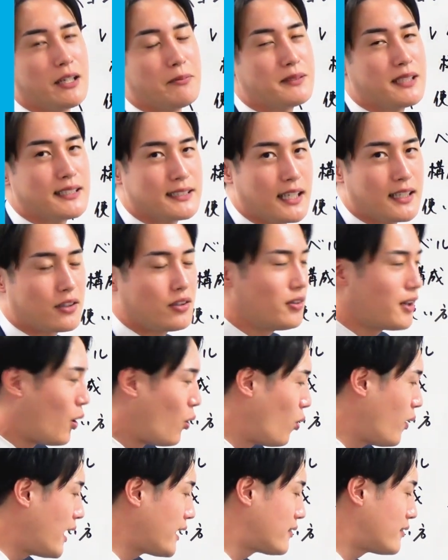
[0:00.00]
チャプター3っていうの
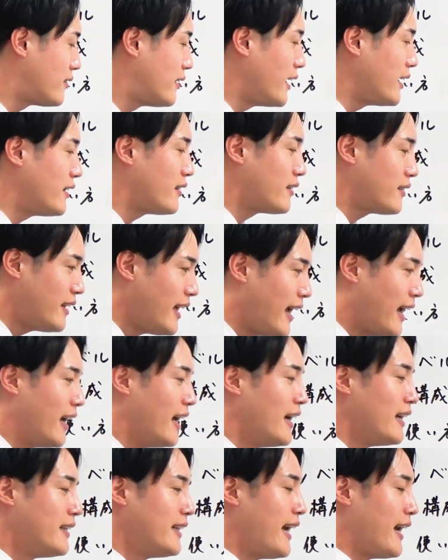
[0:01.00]
が終わっていって、
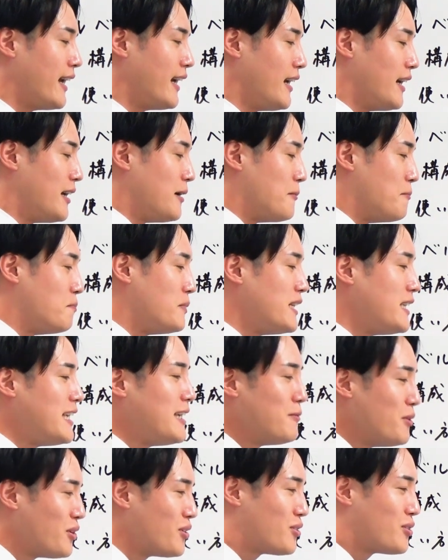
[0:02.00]
で、
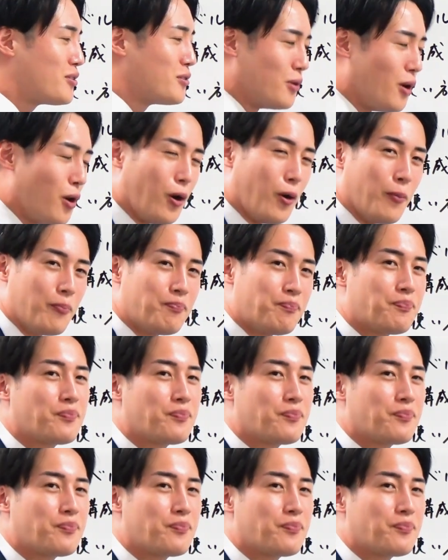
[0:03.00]
ミニブックを